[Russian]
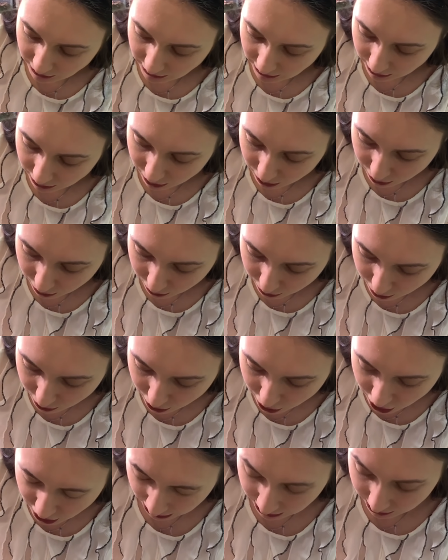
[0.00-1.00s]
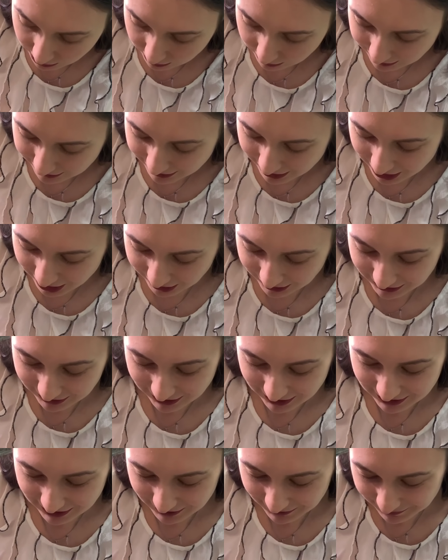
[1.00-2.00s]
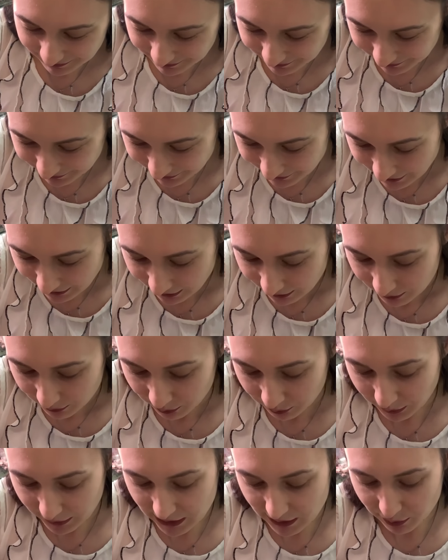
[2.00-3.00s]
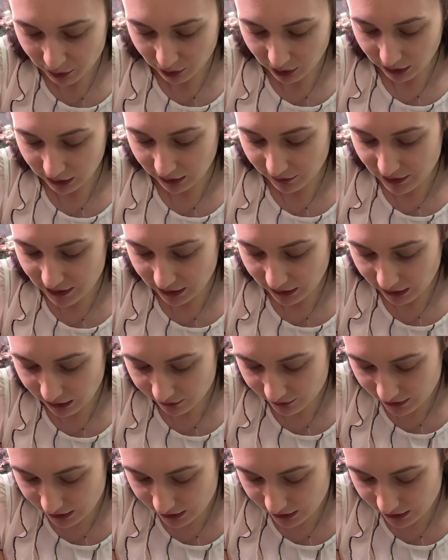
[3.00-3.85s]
едкую жид жидкость. Ну, по типу, как кипсики